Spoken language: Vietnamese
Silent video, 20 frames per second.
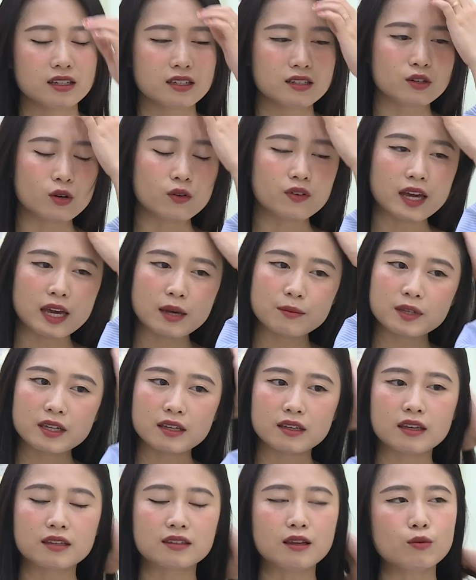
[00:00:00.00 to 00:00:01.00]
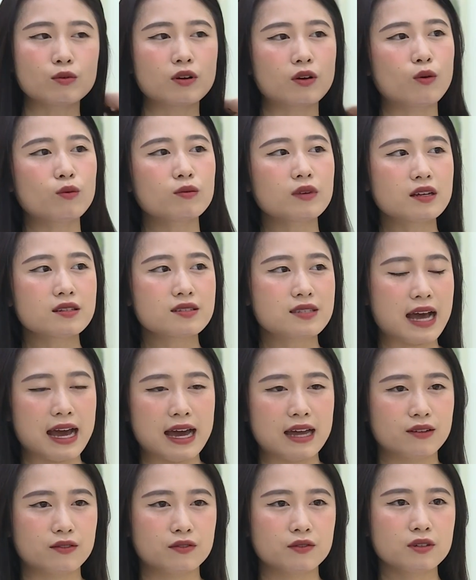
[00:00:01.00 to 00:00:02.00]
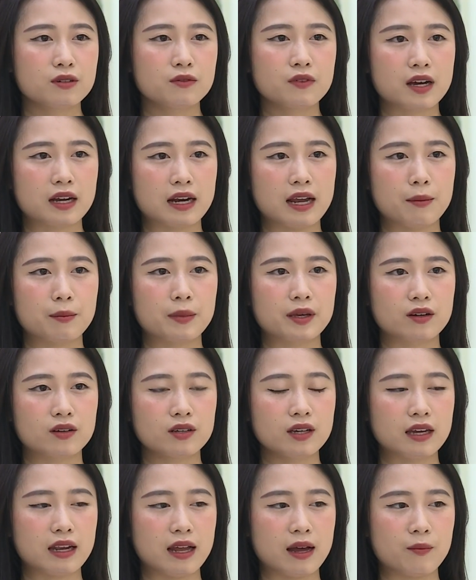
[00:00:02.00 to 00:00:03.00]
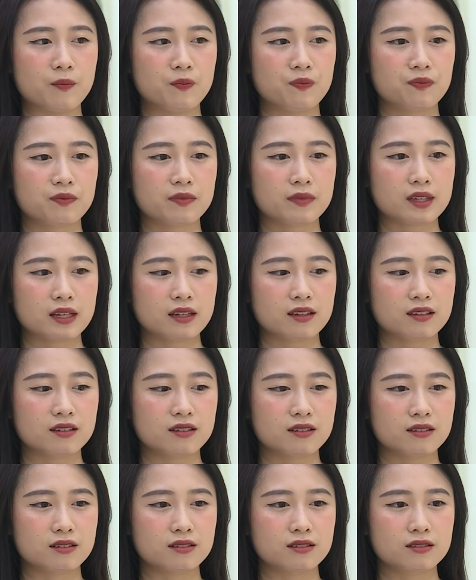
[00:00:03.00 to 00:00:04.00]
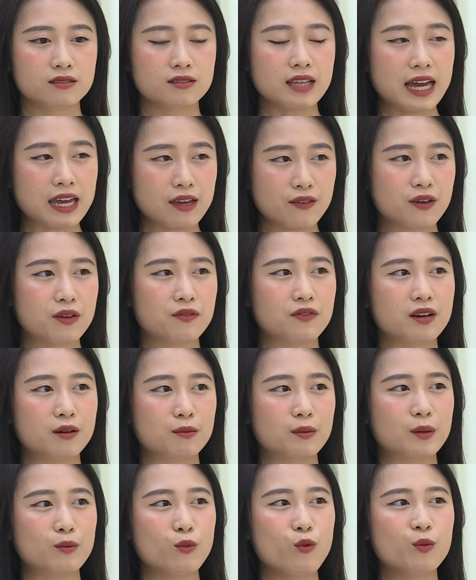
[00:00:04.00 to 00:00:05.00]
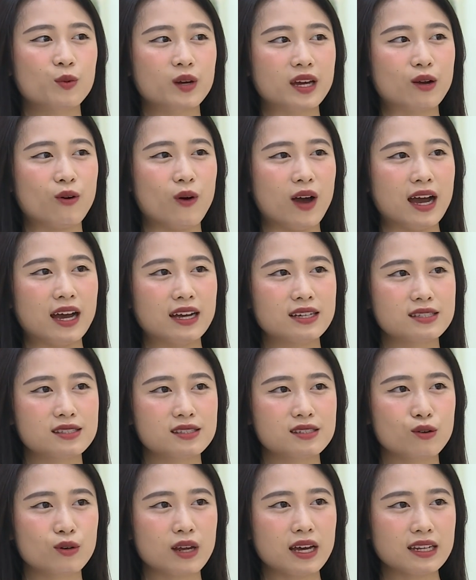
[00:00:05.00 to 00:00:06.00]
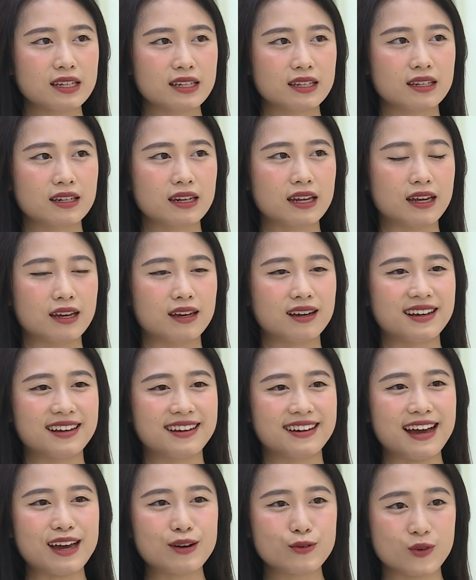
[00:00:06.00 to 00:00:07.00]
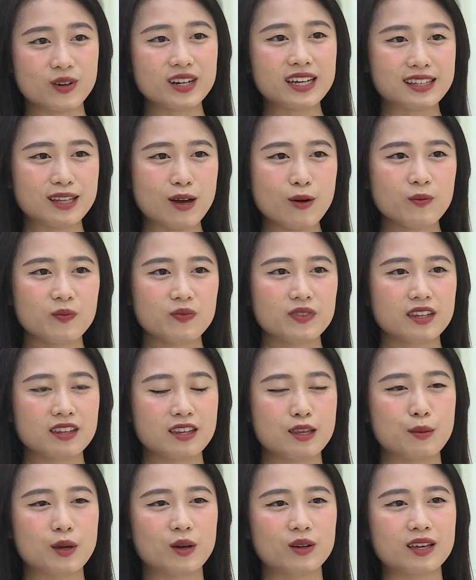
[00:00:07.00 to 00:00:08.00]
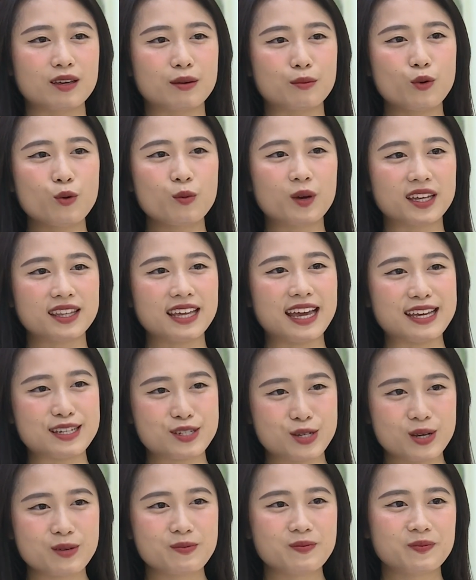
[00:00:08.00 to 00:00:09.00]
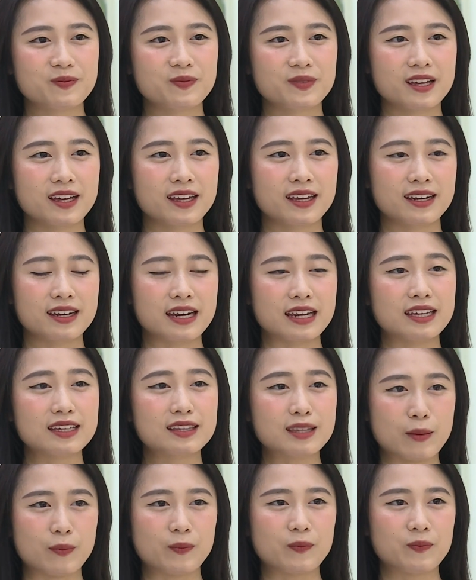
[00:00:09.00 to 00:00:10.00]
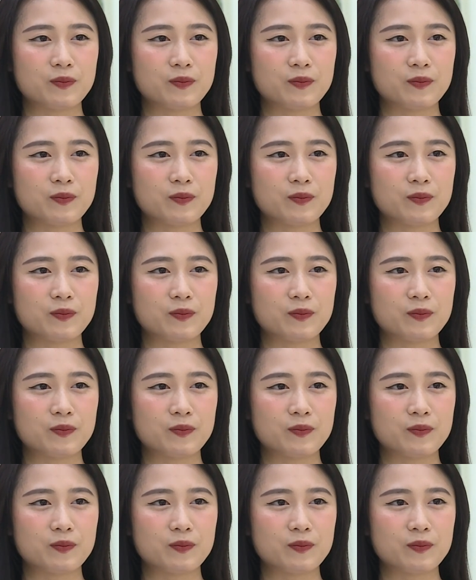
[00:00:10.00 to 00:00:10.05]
Nhưng đối với em thì detox nó cũng đơn giản như việc là mình có thể là thay vì việc mình mua một cái khóa siêu đắt để ăn uống detox thì mình có thể mua một cái thẻ gym để đi tập.